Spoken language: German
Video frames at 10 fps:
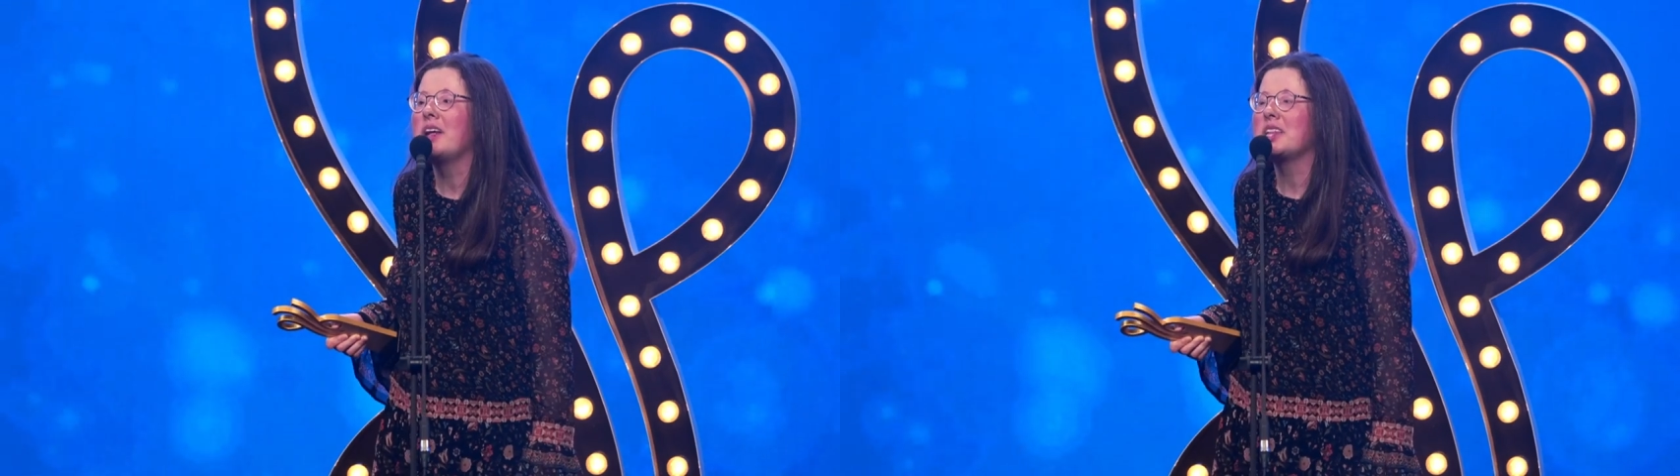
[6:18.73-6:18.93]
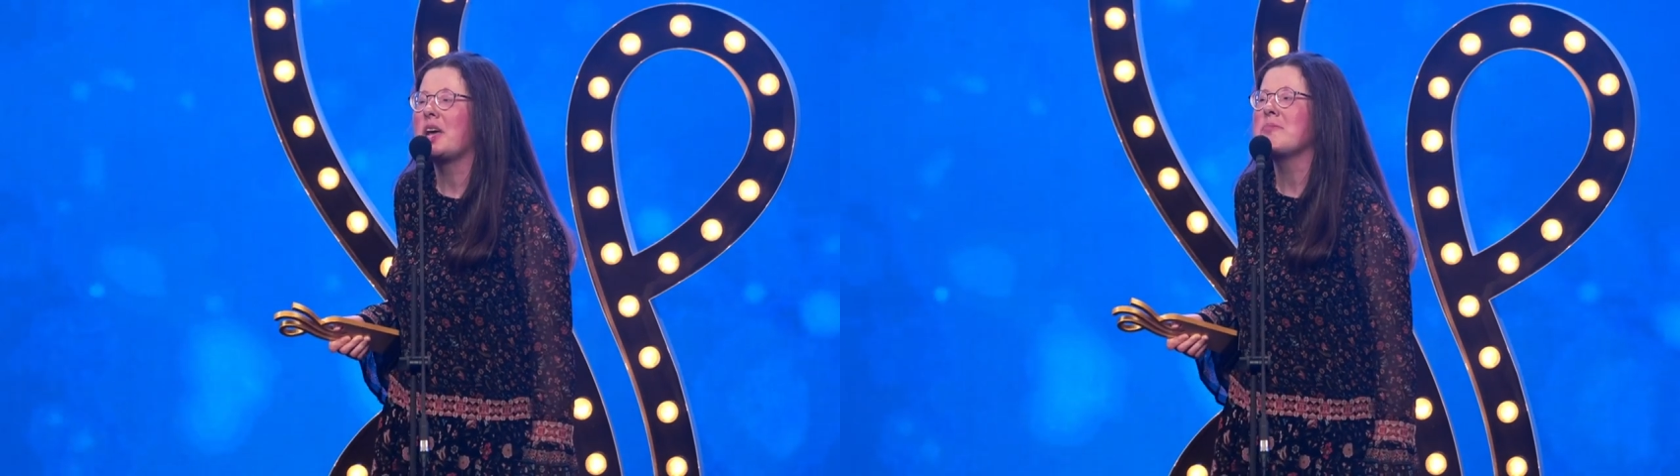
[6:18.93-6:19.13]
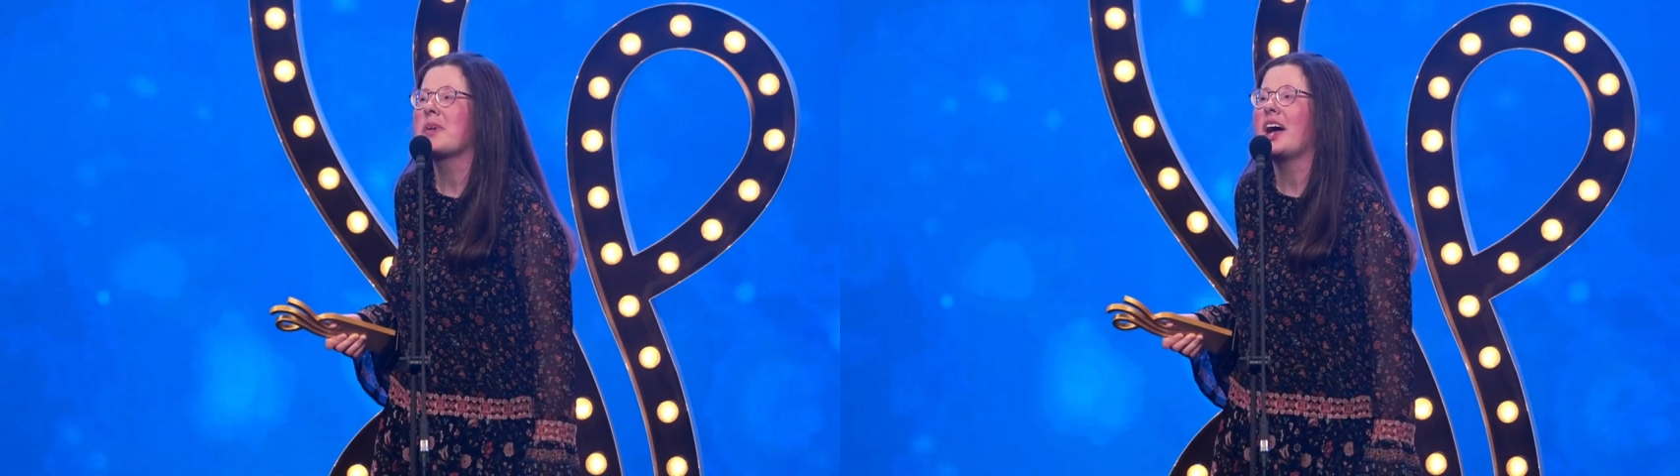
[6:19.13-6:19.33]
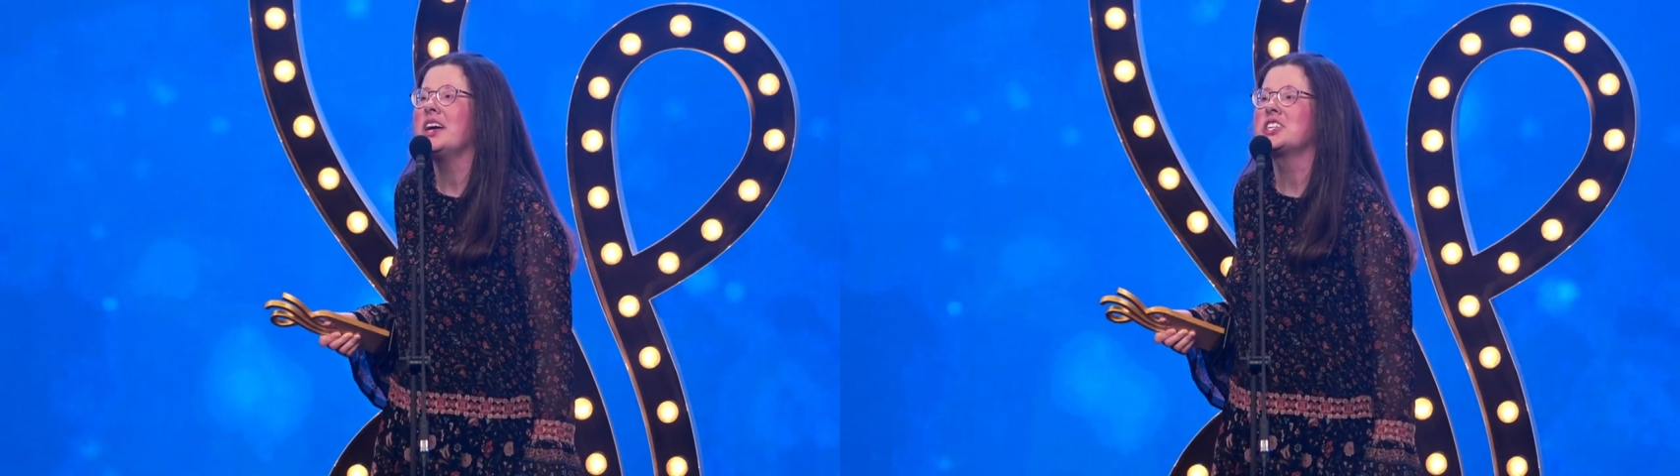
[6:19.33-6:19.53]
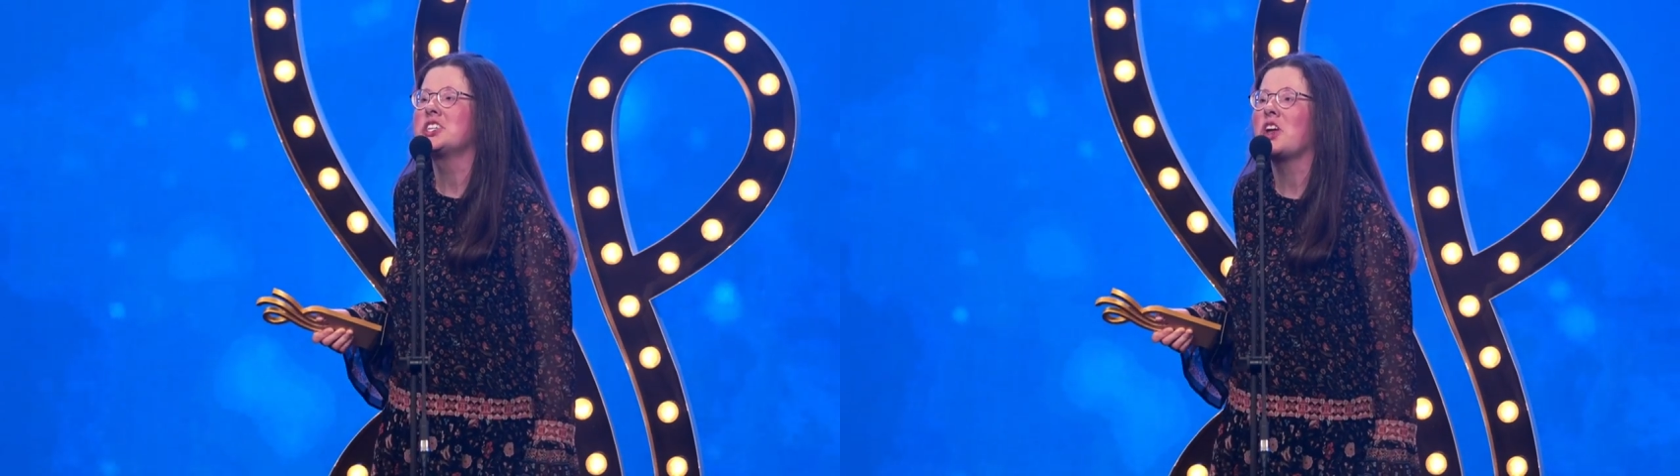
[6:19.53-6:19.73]
dem
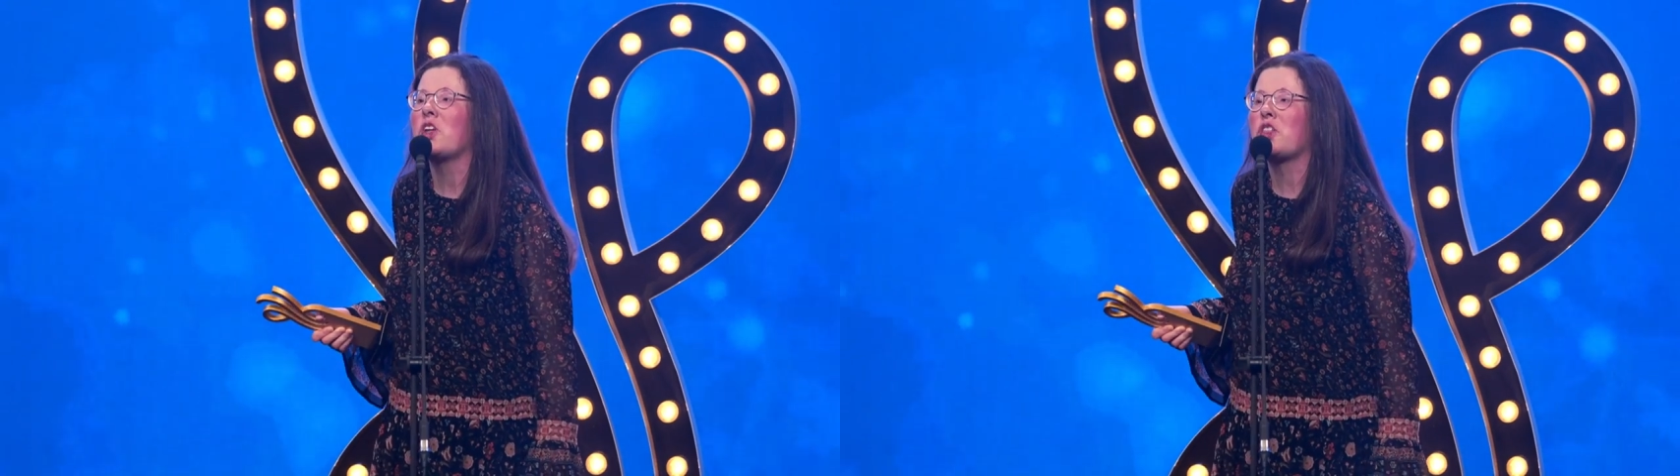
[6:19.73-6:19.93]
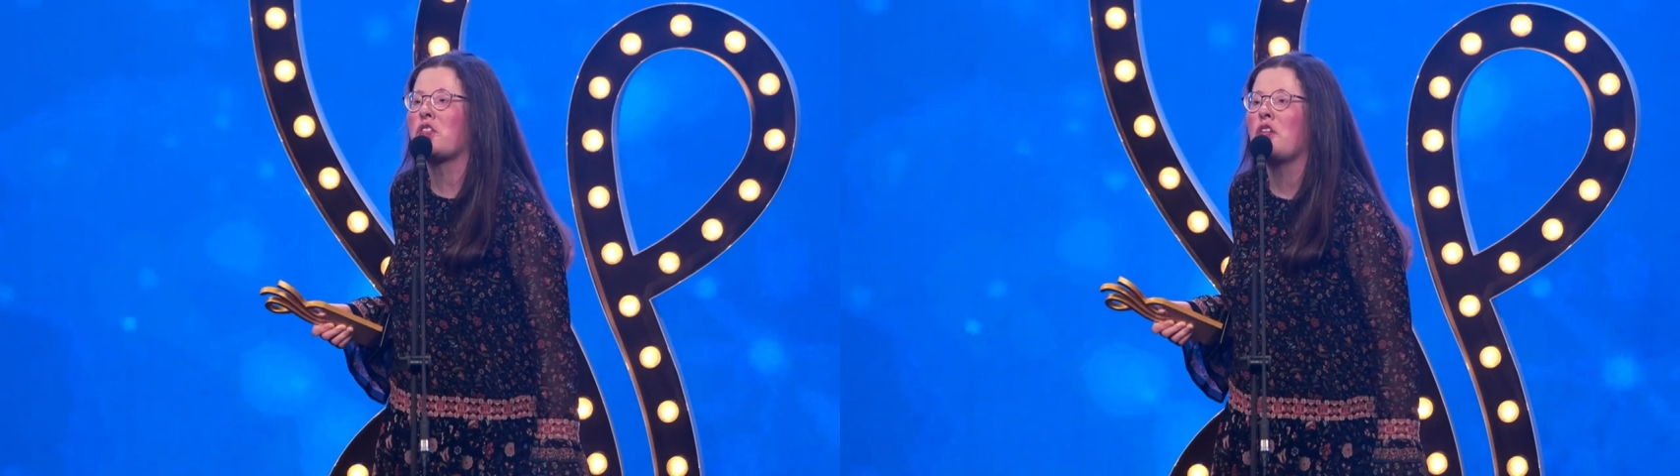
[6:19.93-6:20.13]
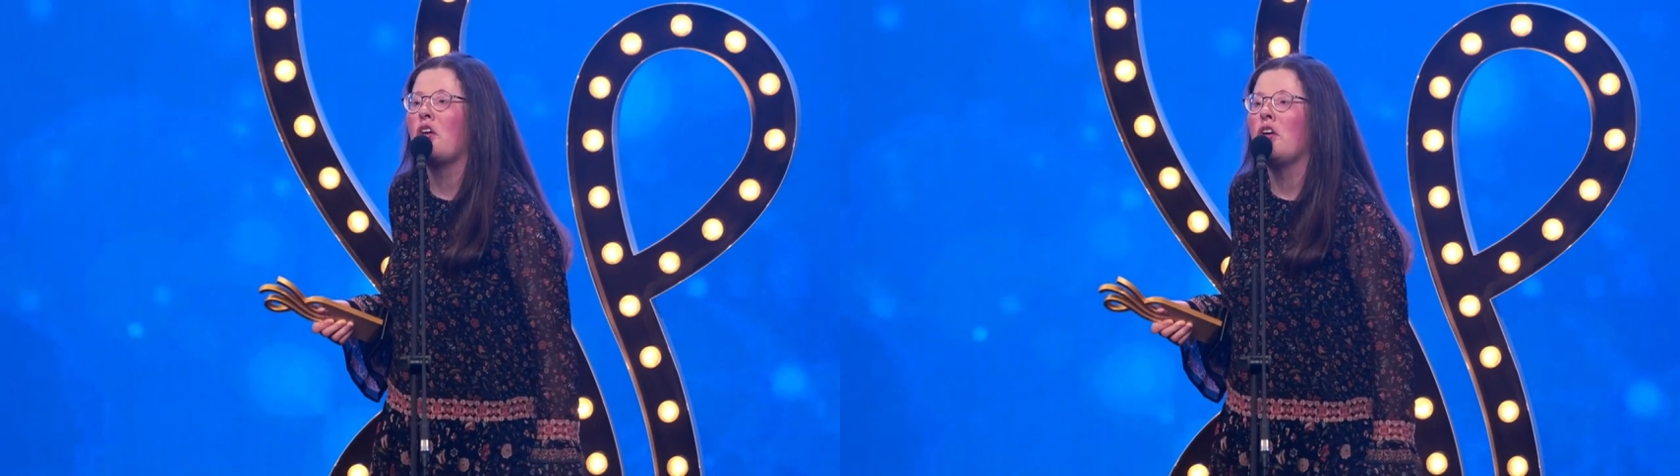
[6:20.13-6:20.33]
Regisseur,